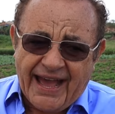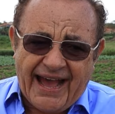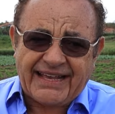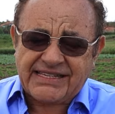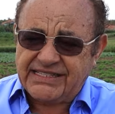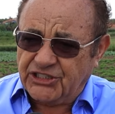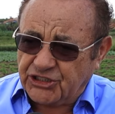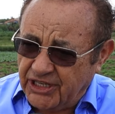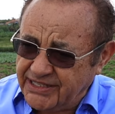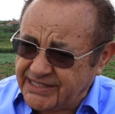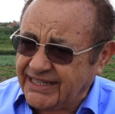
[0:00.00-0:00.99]
a
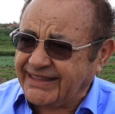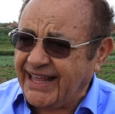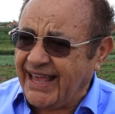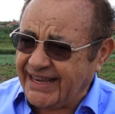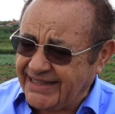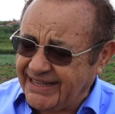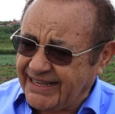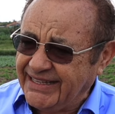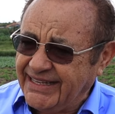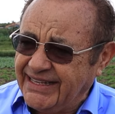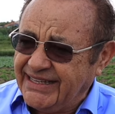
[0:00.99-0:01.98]
assistência
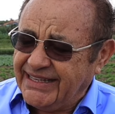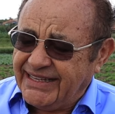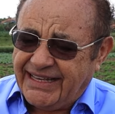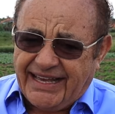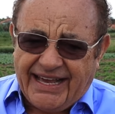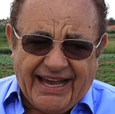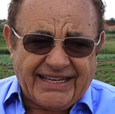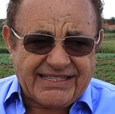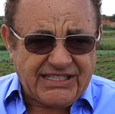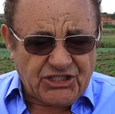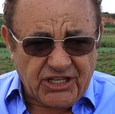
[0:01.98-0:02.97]
técnica, a
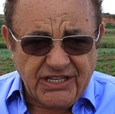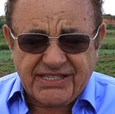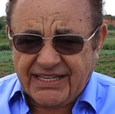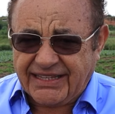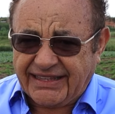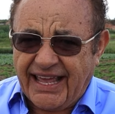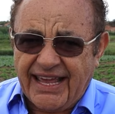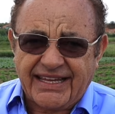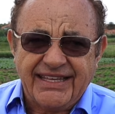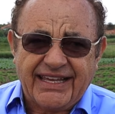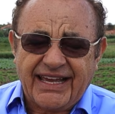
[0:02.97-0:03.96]
assistência
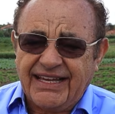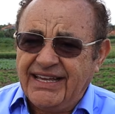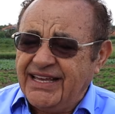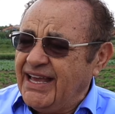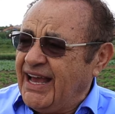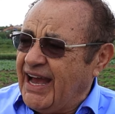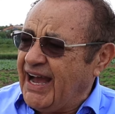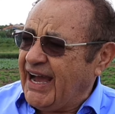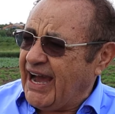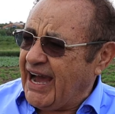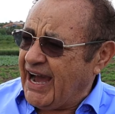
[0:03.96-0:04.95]
técnica,
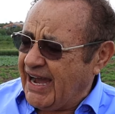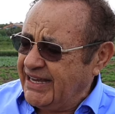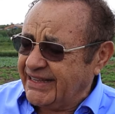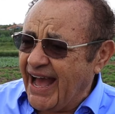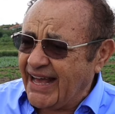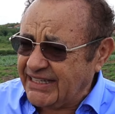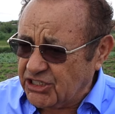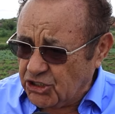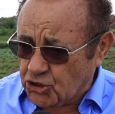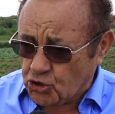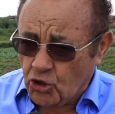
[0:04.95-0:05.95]
a análise
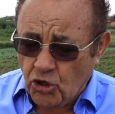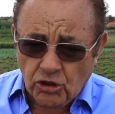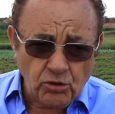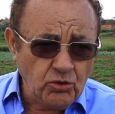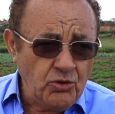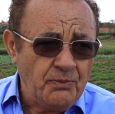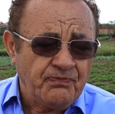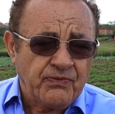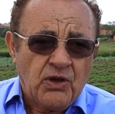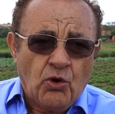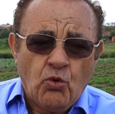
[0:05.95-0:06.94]
de solo,
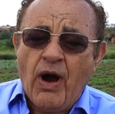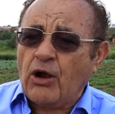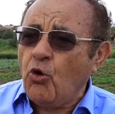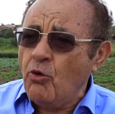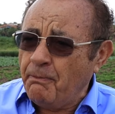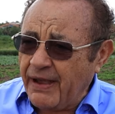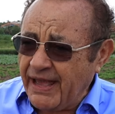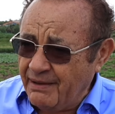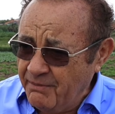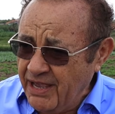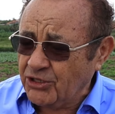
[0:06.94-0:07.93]
o
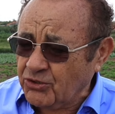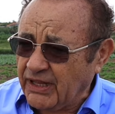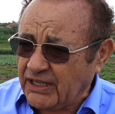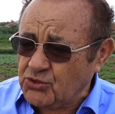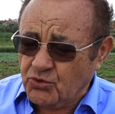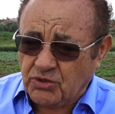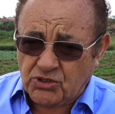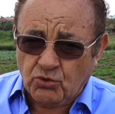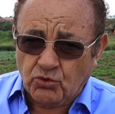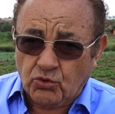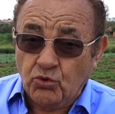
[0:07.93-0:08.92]
acompanhamento das
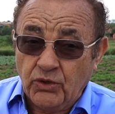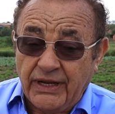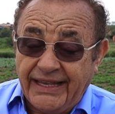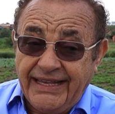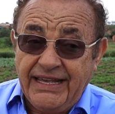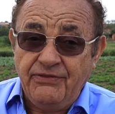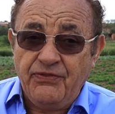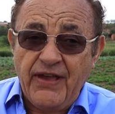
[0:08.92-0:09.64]
suas culturas e